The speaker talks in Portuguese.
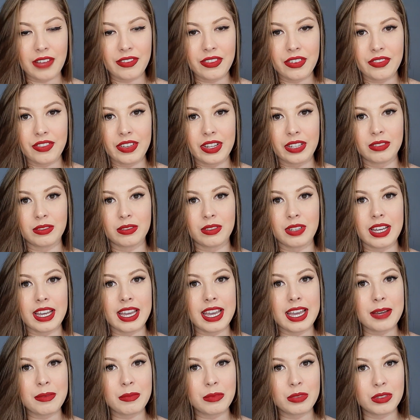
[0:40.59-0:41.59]
vivendo
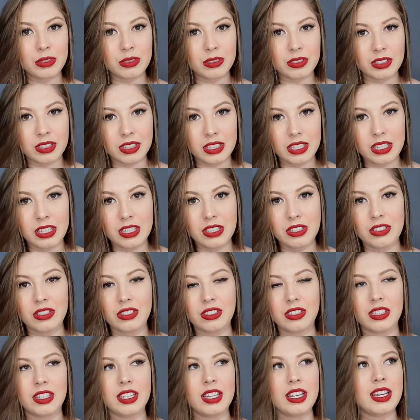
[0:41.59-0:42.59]
é muito
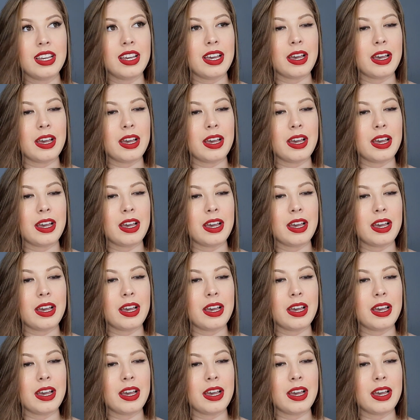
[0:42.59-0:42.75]
triste,